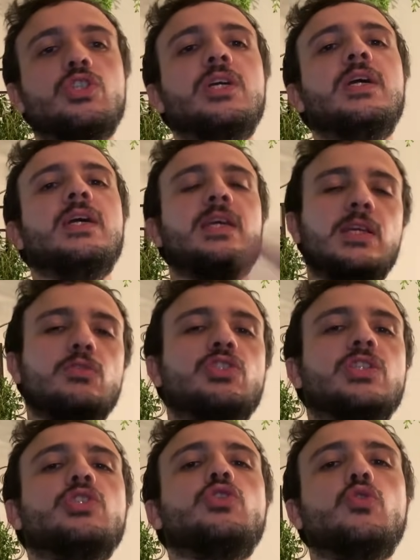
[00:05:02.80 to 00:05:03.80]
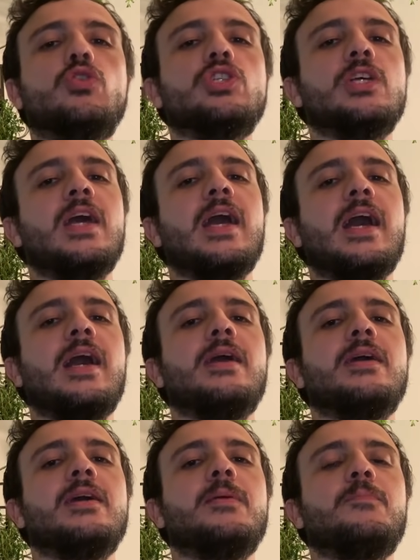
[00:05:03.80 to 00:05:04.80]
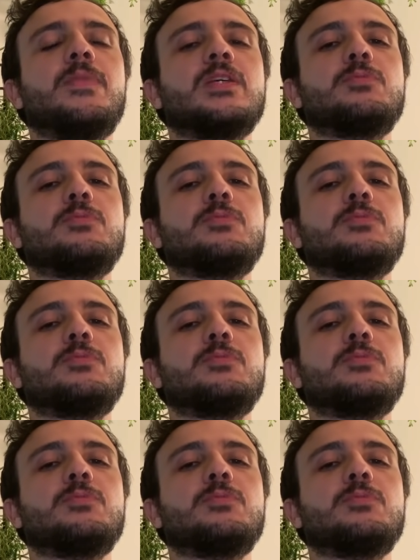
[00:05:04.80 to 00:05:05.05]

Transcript: hoje e nos dias de hoje a,